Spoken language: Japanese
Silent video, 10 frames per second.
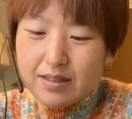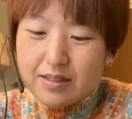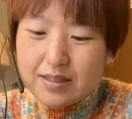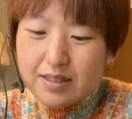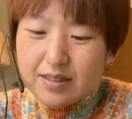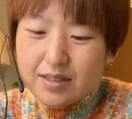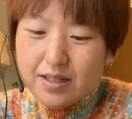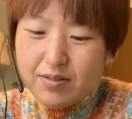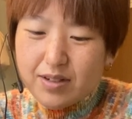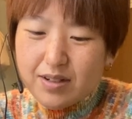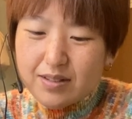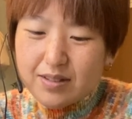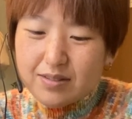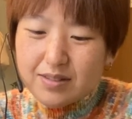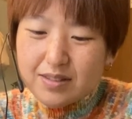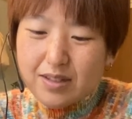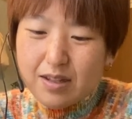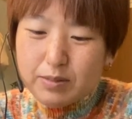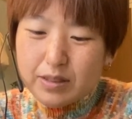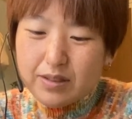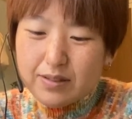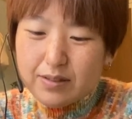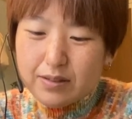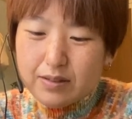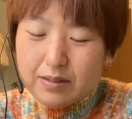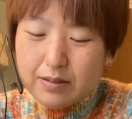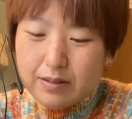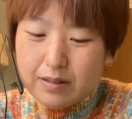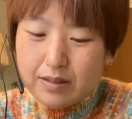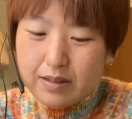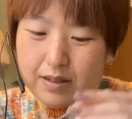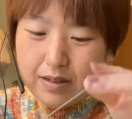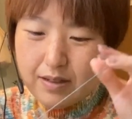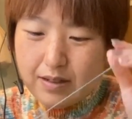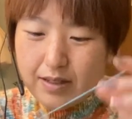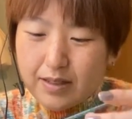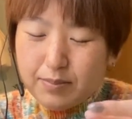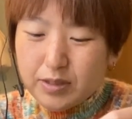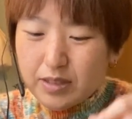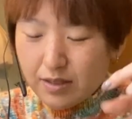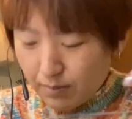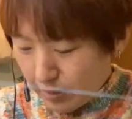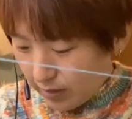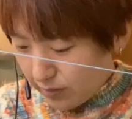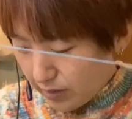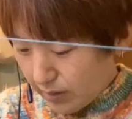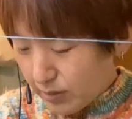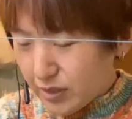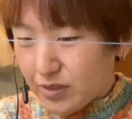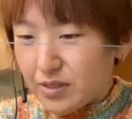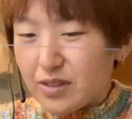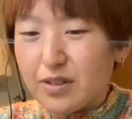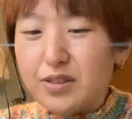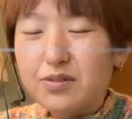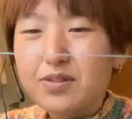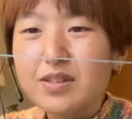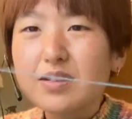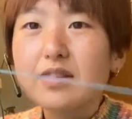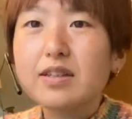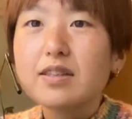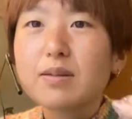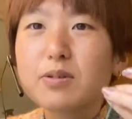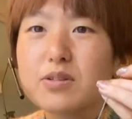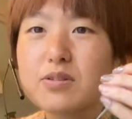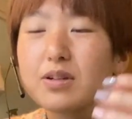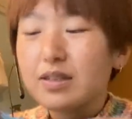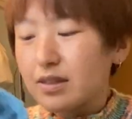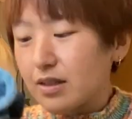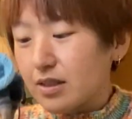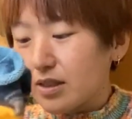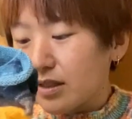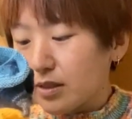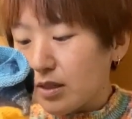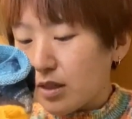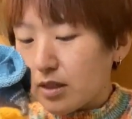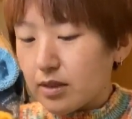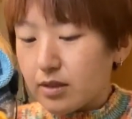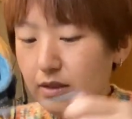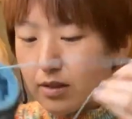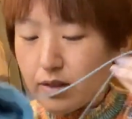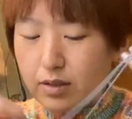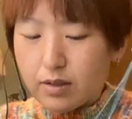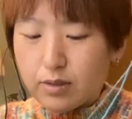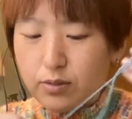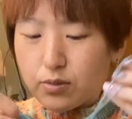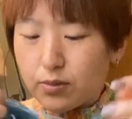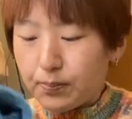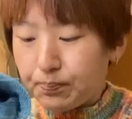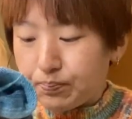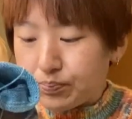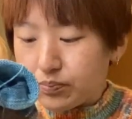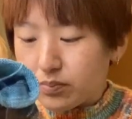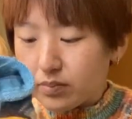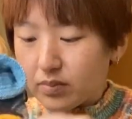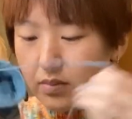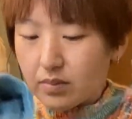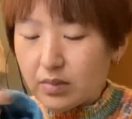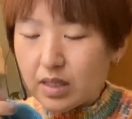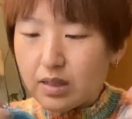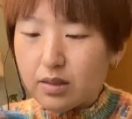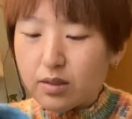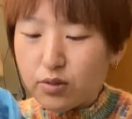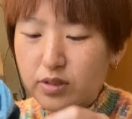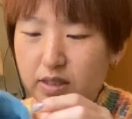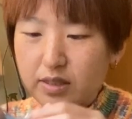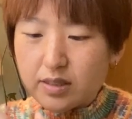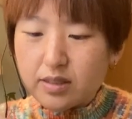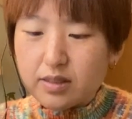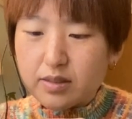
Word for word: 全然わかんなくってみたいな「えでも絶対メるようになりますよ」でなんかその方ね手袋編んだりなんかあの教室